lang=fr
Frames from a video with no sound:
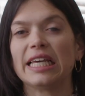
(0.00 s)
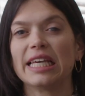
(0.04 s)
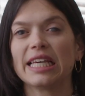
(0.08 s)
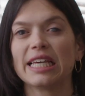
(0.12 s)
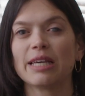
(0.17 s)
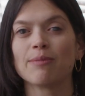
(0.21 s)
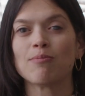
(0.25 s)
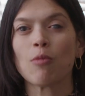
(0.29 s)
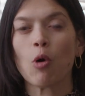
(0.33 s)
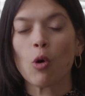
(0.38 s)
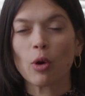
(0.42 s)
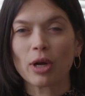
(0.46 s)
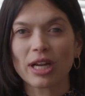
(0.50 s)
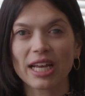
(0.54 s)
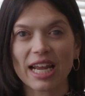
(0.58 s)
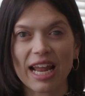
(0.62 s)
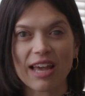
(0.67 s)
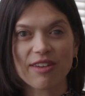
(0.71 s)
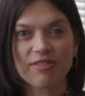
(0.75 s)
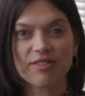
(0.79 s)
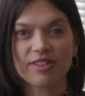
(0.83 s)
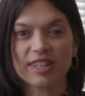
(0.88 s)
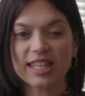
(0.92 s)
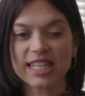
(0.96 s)
et mon
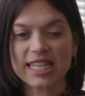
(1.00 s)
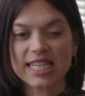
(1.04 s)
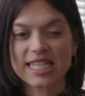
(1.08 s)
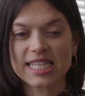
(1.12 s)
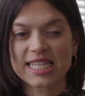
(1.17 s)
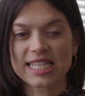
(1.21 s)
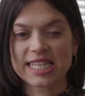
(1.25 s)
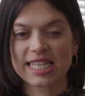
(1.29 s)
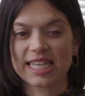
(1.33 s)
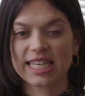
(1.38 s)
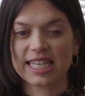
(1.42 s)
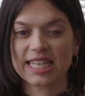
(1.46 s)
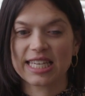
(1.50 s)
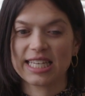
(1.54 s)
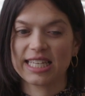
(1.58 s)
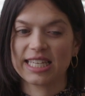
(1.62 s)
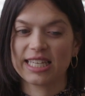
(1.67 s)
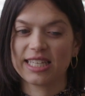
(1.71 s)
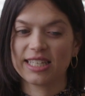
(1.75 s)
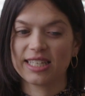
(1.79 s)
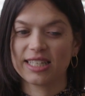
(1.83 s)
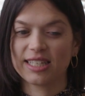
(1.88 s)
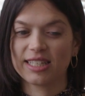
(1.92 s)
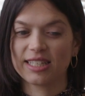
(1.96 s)
clavier
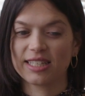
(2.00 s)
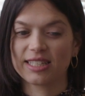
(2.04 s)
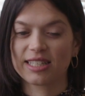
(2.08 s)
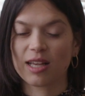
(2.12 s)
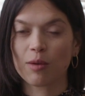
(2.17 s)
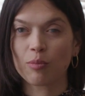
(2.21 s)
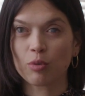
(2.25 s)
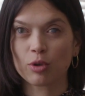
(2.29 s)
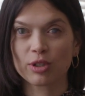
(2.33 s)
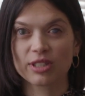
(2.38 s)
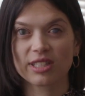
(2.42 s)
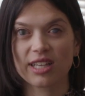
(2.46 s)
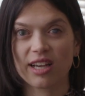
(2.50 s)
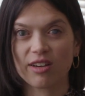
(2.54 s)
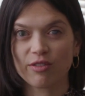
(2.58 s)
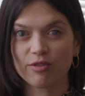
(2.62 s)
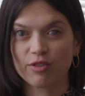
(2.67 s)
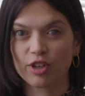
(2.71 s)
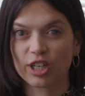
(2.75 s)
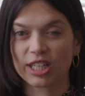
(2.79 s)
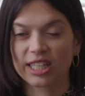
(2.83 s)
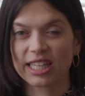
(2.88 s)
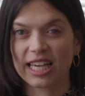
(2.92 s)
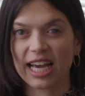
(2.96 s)
est 100%
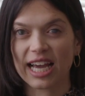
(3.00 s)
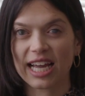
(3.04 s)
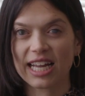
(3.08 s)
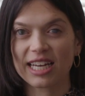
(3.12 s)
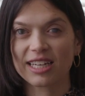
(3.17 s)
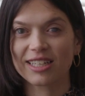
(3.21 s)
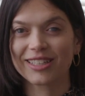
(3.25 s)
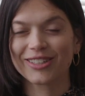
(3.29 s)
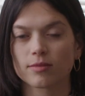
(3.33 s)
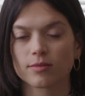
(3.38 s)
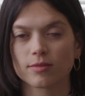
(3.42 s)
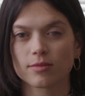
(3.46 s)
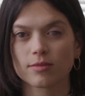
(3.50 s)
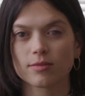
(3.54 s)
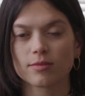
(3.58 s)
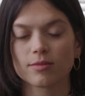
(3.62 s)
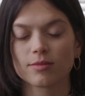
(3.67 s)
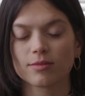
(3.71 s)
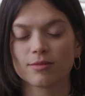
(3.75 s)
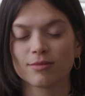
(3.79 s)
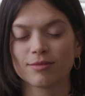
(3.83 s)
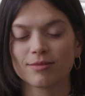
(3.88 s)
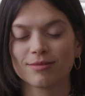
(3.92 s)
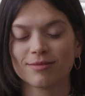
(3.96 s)
vocal.
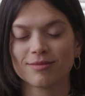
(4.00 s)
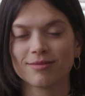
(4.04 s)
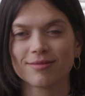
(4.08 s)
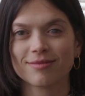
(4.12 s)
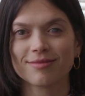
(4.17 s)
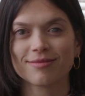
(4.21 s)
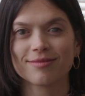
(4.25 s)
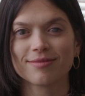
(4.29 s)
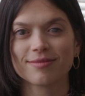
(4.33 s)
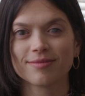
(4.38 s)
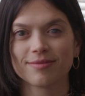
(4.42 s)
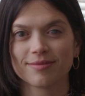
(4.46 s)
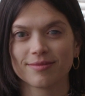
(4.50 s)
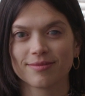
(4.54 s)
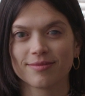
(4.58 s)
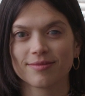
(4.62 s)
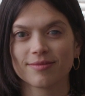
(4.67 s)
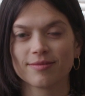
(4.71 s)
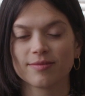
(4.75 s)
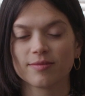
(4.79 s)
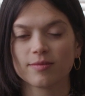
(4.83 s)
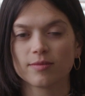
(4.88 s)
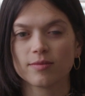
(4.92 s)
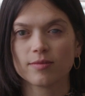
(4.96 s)
Si tu veux lire
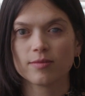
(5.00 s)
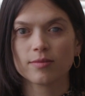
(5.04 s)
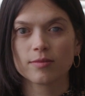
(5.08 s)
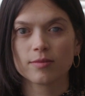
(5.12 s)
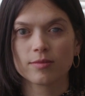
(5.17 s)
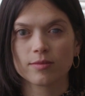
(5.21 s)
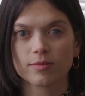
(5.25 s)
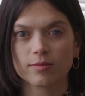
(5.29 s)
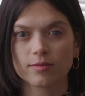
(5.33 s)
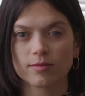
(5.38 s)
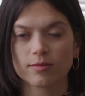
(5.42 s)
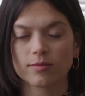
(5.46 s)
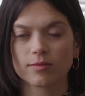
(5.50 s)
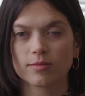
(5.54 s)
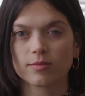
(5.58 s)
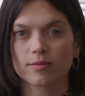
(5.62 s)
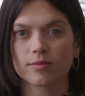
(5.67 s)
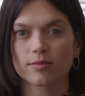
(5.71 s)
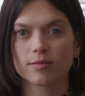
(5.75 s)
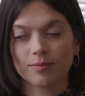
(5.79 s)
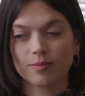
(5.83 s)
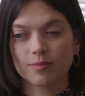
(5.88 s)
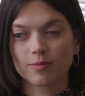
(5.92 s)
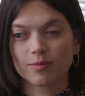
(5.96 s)
un livre, comment tu
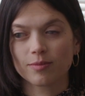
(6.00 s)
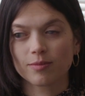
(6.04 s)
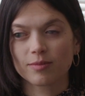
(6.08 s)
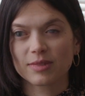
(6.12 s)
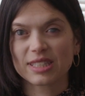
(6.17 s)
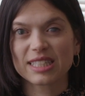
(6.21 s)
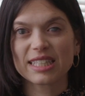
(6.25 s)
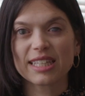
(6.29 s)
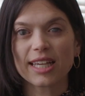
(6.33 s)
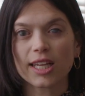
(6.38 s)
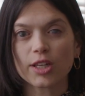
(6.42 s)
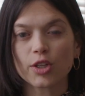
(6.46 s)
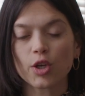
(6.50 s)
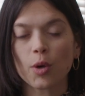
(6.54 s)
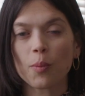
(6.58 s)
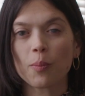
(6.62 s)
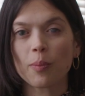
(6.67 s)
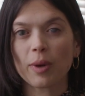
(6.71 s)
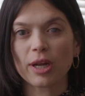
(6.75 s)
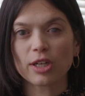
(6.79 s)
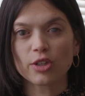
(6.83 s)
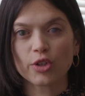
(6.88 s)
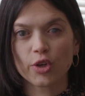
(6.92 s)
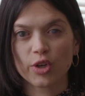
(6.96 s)
Si quelqu'un me
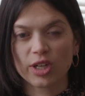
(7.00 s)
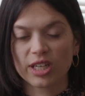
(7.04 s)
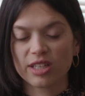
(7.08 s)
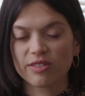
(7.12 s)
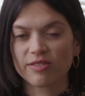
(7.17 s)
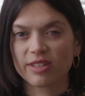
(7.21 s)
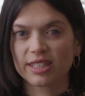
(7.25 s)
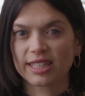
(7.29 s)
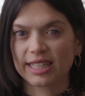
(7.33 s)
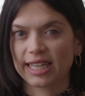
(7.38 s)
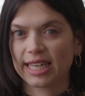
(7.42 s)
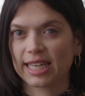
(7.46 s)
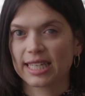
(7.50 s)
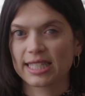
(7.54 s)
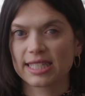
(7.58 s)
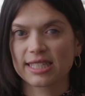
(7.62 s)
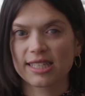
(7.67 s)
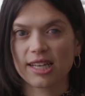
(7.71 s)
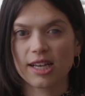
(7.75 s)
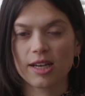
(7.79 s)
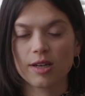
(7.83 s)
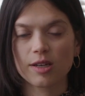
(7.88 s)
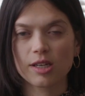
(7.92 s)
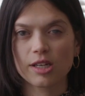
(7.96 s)
parle d'un livre
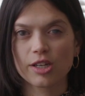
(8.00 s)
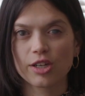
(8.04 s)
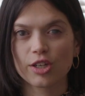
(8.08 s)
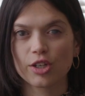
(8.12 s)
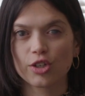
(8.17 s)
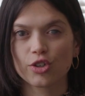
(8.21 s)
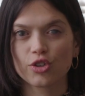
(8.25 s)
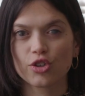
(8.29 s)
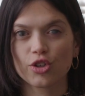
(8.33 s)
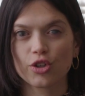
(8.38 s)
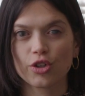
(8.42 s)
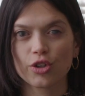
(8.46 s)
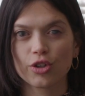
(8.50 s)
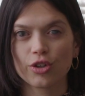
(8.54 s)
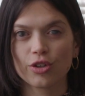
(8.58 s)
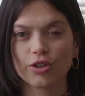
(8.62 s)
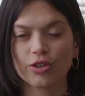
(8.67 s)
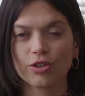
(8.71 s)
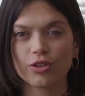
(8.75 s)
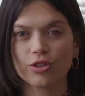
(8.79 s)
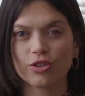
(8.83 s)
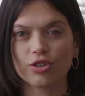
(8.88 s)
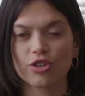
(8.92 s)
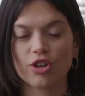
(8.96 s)
intéressant,
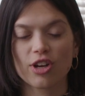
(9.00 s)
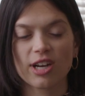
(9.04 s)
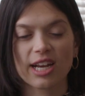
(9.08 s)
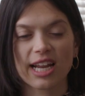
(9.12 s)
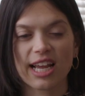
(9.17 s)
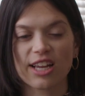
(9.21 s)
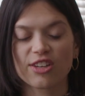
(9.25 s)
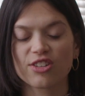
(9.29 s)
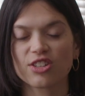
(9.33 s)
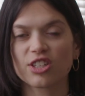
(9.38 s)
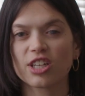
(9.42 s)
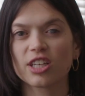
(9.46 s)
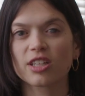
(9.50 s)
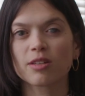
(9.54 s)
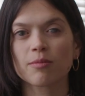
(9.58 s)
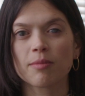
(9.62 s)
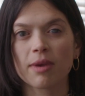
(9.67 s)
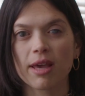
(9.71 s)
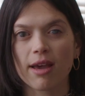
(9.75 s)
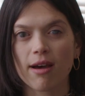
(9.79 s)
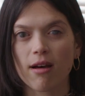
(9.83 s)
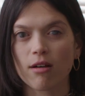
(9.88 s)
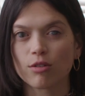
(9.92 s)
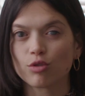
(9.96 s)
je l'achète,
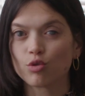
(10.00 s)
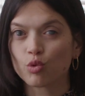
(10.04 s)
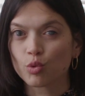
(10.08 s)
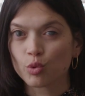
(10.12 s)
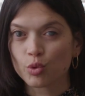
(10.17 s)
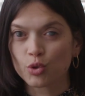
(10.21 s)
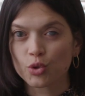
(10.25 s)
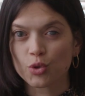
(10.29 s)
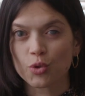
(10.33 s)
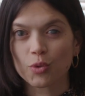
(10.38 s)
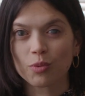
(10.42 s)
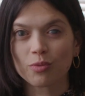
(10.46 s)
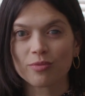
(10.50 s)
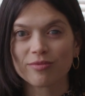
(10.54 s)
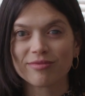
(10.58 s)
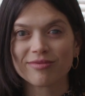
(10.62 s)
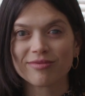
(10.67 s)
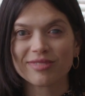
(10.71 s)
mais en audio.